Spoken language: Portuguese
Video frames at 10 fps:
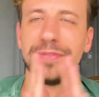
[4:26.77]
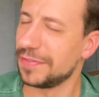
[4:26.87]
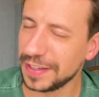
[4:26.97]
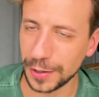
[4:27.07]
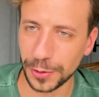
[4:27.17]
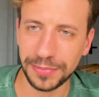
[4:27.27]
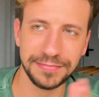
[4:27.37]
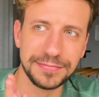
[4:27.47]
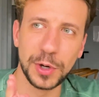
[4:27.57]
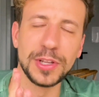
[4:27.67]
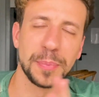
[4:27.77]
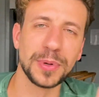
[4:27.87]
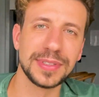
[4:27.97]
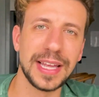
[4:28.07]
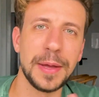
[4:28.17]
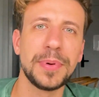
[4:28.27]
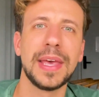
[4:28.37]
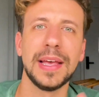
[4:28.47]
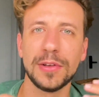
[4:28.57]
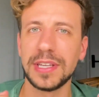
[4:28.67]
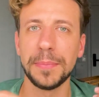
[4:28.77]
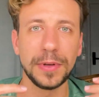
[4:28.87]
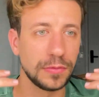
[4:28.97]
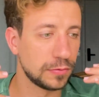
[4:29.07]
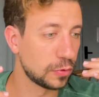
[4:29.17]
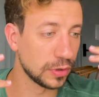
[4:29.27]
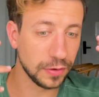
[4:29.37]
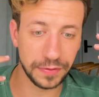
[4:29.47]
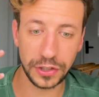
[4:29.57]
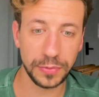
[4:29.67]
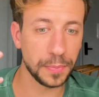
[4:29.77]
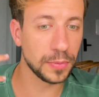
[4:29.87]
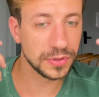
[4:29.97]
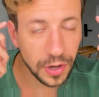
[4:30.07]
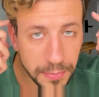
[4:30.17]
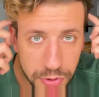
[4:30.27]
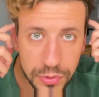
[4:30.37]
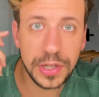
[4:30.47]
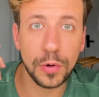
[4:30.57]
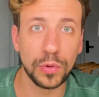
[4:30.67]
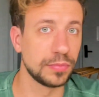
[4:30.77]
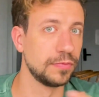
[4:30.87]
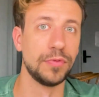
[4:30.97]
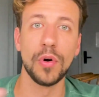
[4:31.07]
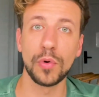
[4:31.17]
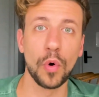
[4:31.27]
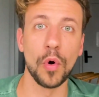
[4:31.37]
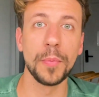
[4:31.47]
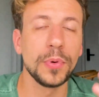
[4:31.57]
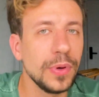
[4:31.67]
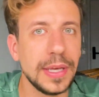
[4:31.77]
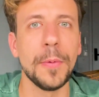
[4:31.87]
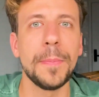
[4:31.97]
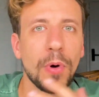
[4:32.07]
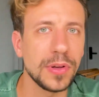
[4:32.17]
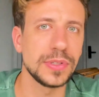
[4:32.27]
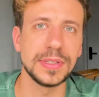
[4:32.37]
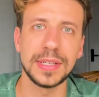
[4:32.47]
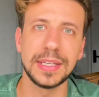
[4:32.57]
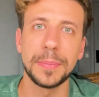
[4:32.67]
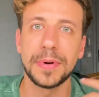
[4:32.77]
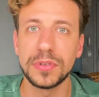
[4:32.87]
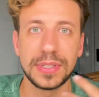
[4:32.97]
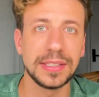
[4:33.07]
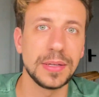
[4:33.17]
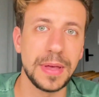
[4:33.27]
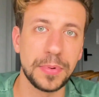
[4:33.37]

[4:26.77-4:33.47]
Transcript: viu quando eu postei, porque eu sempre, quando eu vejo uma promoção absurda, eu vou, compro e eu posto em seguida para vocês também